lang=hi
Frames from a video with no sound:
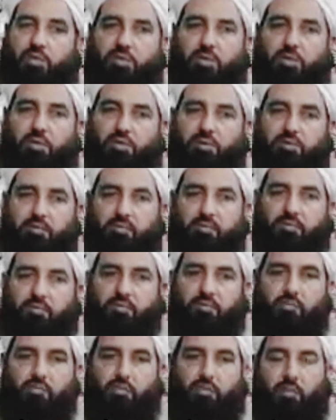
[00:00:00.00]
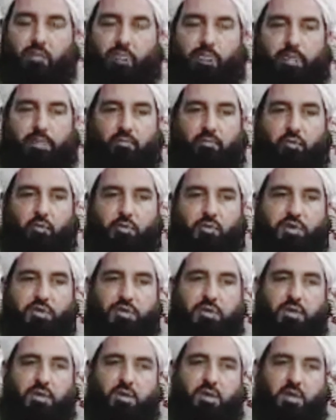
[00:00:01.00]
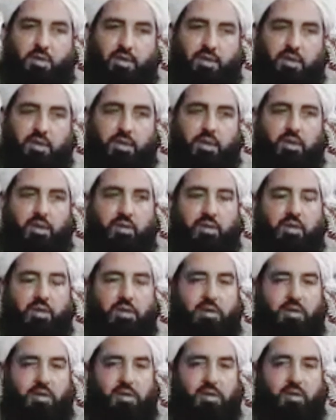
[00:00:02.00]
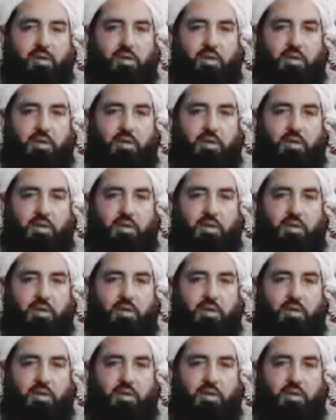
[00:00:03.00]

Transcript: ऐसा नहीं हो सकता वो बेशक लंगड़ा है